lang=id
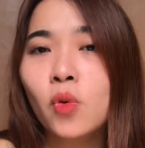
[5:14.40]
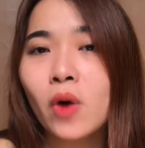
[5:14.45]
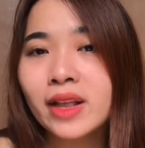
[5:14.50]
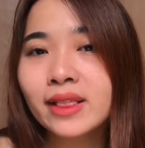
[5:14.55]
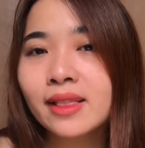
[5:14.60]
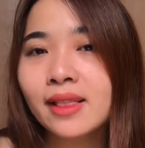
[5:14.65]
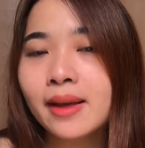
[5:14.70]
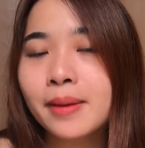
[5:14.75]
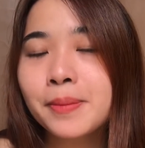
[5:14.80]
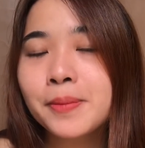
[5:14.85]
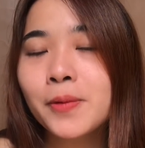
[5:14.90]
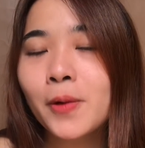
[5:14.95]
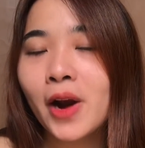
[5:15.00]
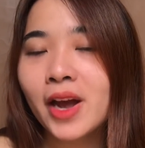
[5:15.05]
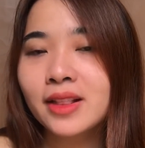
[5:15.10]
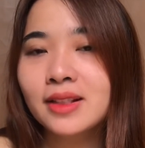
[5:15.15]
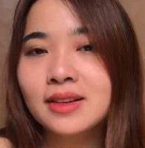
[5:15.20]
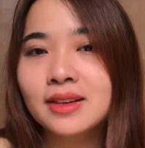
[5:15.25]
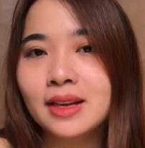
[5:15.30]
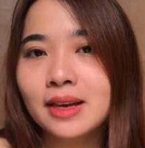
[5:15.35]
White Lab
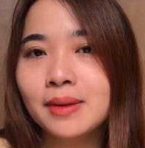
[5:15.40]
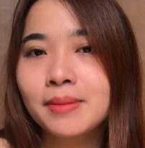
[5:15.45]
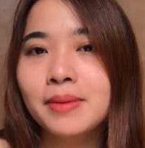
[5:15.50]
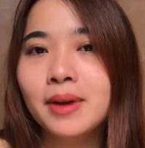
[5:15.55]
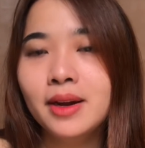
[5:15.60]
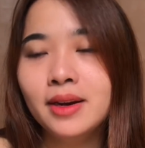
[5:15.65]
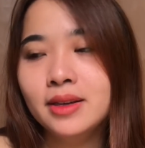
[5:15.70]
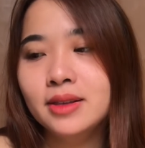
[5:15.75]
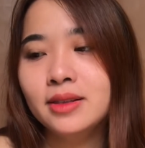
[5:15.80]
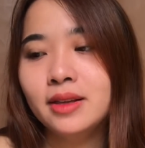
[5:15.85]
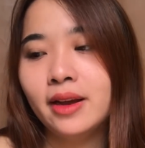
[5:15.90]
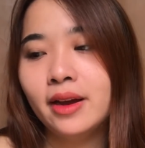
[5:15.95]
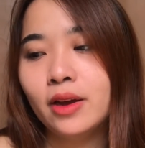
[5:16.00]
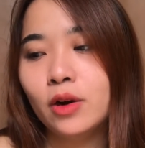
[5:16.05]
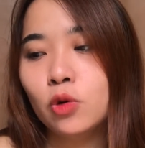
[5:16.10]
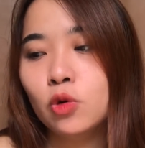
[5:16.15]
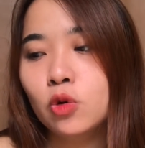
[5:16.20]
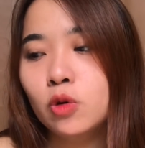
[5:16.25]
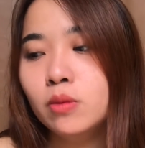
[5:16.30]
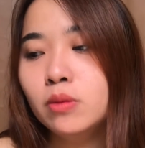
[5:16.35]
Brightening Body
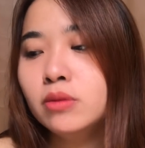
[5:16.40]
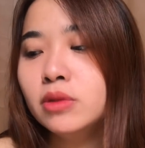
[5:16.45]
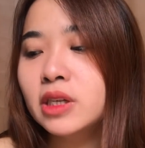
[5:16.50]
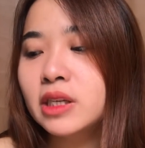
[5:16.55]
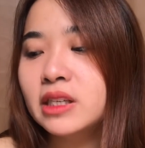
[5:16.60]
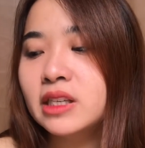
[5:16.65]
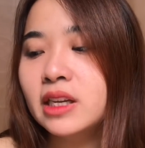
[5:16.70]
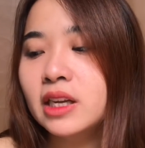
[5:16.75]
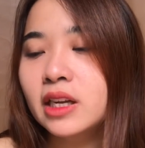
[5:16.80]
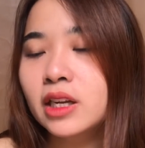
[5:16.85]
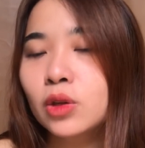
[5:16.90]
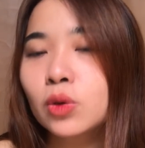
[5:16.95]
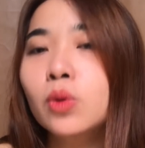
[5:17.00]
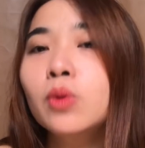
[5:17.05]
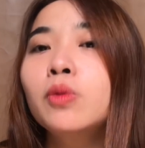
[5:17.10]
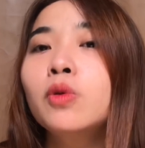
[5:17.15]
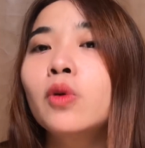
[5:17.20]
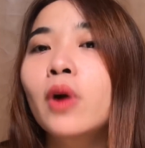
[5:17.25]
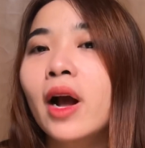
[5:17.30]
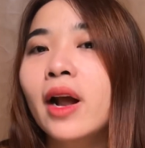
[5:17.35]
Serum. Jadi ini
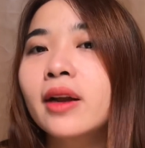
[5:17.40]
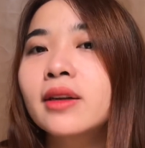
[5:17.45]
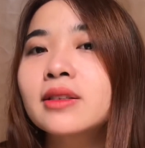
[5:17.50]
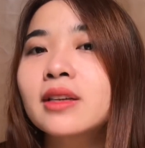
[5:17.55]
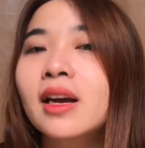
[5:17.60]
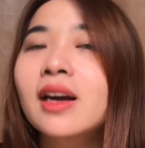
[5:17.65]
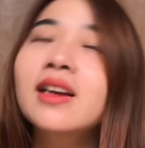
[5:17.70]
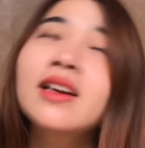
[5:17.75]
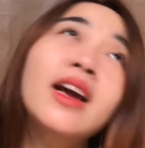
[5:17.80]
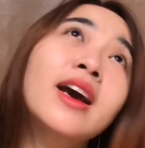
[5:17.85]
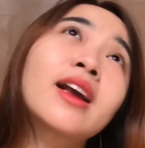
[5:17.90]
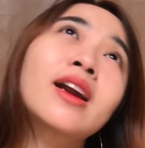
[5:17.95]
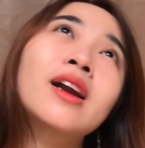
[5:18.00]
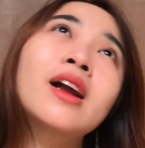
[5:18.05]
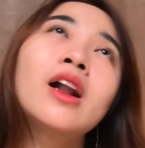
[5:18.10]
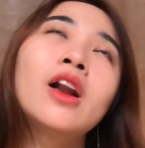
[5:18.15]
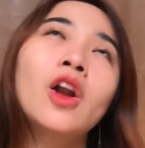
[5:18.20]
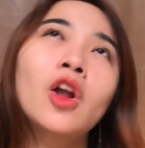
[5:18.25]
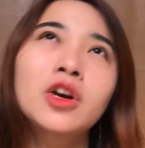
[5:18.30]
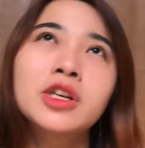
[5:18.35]
tuh bukan
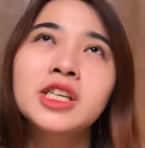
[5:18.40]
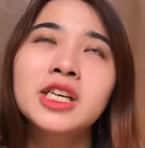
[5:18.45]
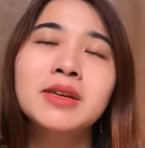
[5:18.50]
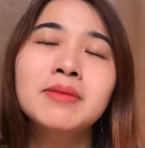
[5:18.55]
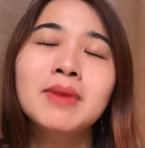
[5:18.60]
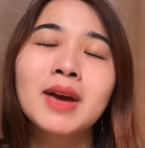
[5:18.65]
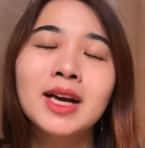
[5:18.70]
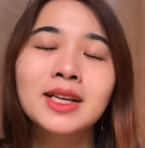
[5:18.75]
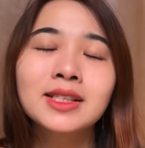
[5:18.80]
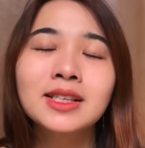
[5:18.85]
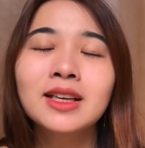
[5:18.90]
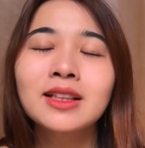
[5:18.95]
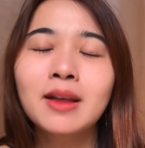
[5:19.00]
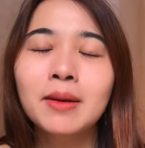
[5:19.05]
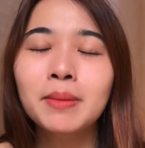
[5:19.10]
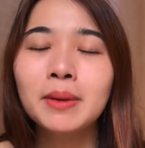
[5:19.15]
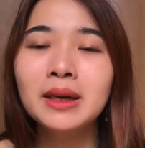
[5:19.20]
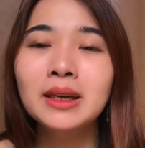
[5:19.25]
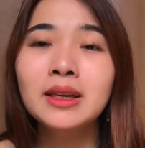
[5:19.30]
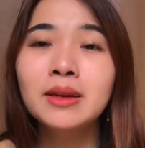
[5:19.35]
sekedar lotion biasa
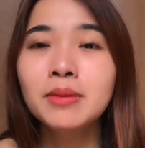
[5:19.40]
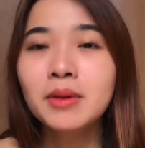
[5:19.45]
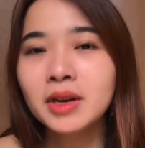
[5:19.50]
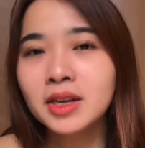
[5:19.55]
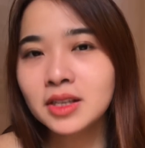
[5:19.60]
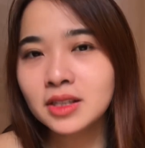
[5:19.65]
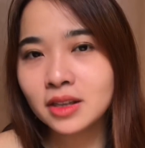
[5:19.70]
tapi ini body